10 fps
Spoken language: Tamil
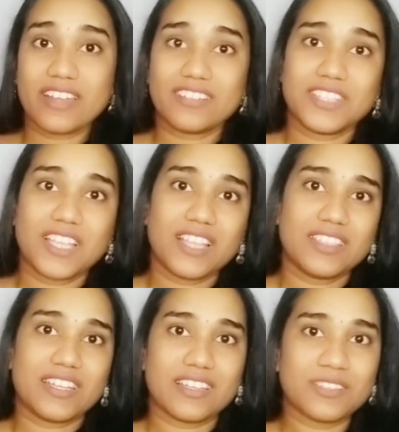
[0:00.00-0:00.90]
எனக்கு வந்து
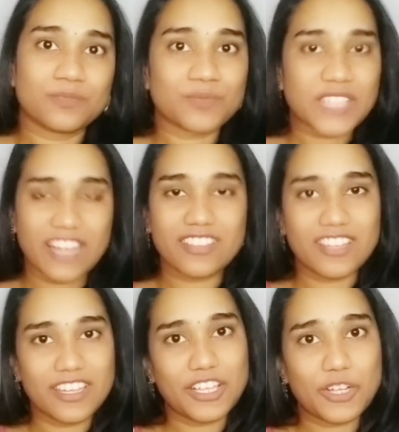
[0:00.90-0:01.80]
அந்த
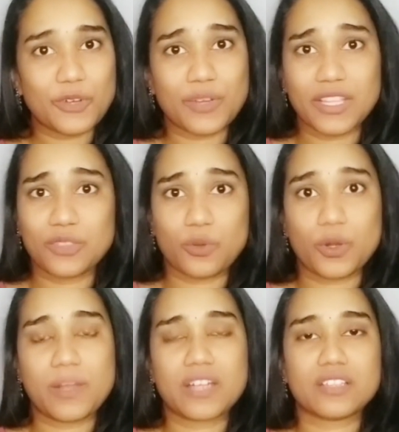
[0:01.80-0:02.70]
இடத்துல நிற்கணும்னே
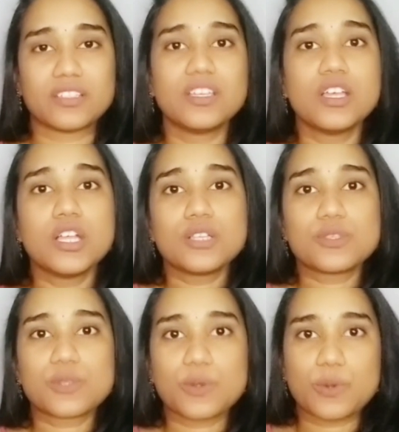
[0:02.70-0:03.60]
தோண மாட்டுது
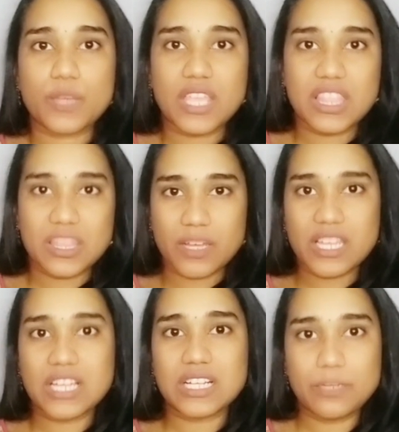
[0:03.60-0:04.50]
ஸோ இந்த
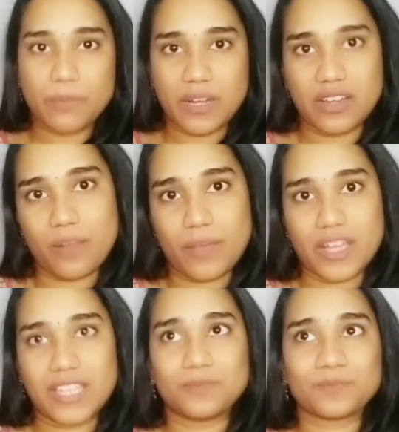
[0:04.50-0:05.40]
மாதிரி ஹர்ட் பண்ணுற
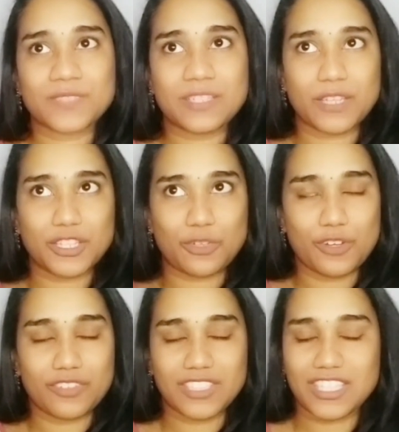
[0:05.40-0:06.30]
மாதிரி
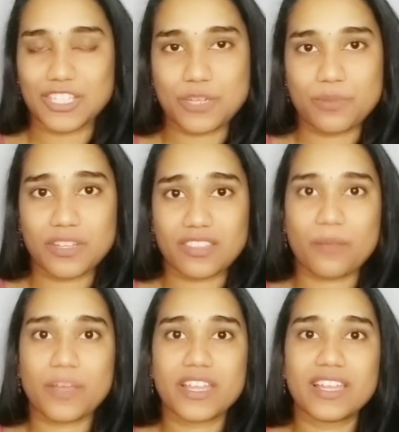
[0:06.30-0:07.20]
மற்றவங்கள வந்து
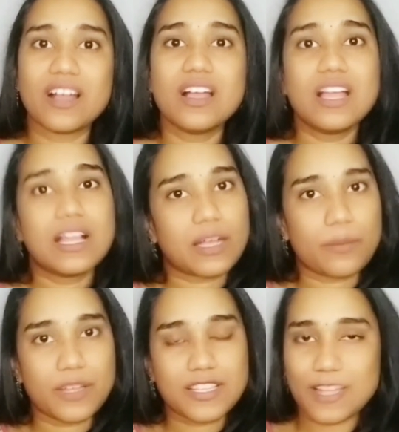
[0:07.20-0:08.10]
கஷ்டப்படுத்துகிற மாதிரிலாம்
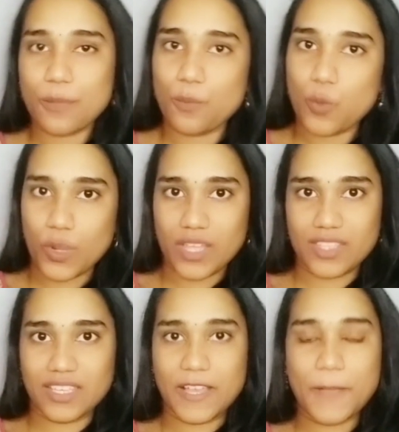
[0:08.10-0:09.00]
கமெண்ட்ஸ்லாம்
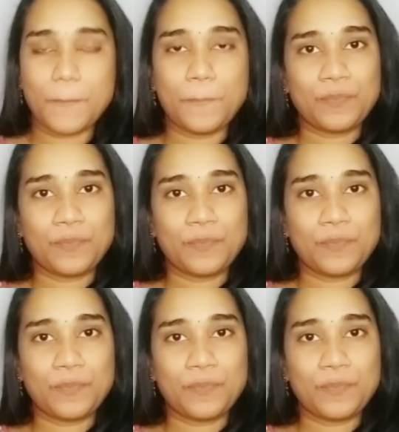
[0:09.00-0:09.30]
போடாதீங்க